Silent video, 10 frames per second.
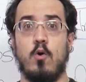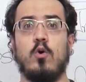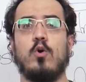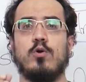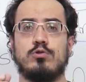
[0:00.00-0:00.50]

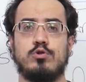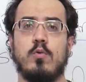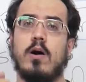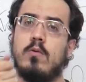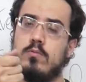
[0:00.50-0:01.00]
o
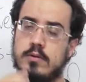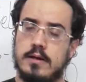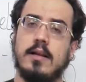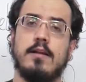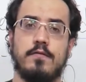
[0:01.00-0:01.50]
João,
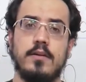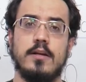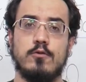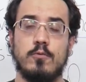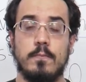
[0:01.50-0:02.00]
ele é
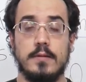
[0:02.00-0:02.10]
definido.